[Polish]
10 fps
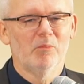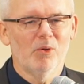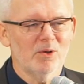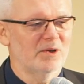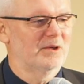
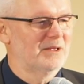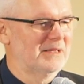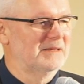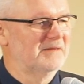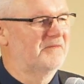Bóg
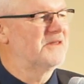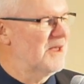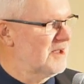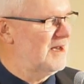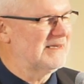
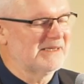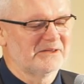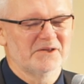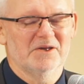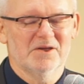
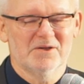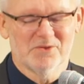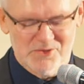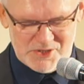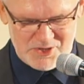wynagradza tych,
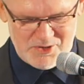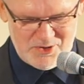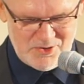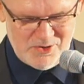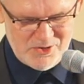którzy
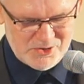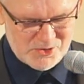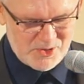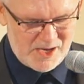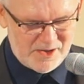go
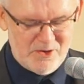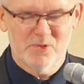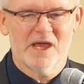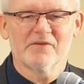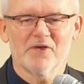
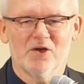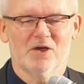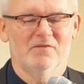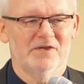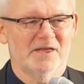szukają, jak
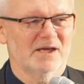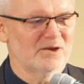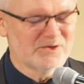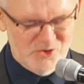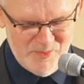
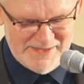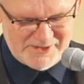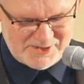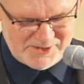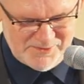wynagrodził
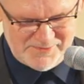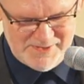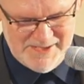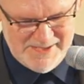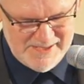
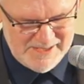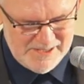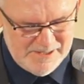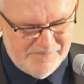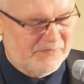mędrców.
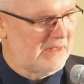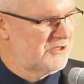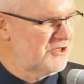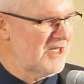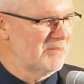
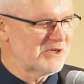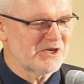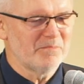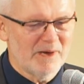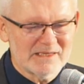Czytamy,
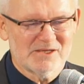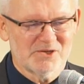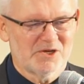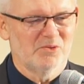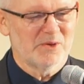że
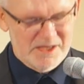bardzo się